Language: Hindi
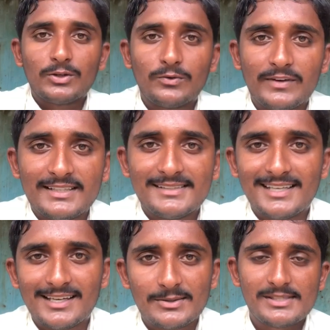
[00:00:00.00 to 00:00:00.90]
तो फ्रेंड्स
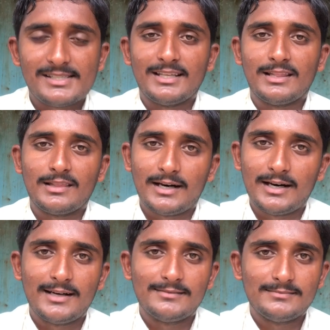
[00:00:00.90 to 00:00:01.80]
ये कुछ सीन था
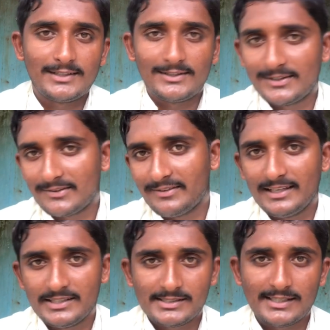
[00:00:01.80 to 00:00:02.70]
और
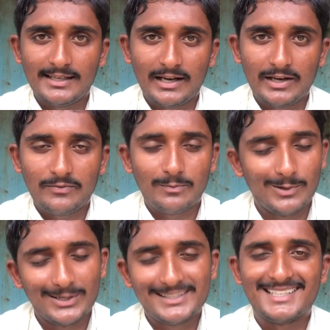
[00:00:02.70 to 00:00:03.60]
विलेज की लाइफ
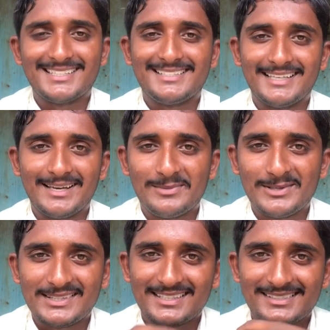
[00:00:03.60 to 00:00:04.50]
बहुत ही अच्छी है
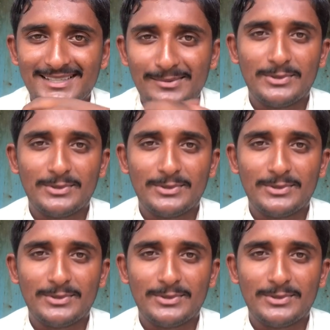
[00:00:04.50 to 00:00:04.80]
बहुत ही अच्छी है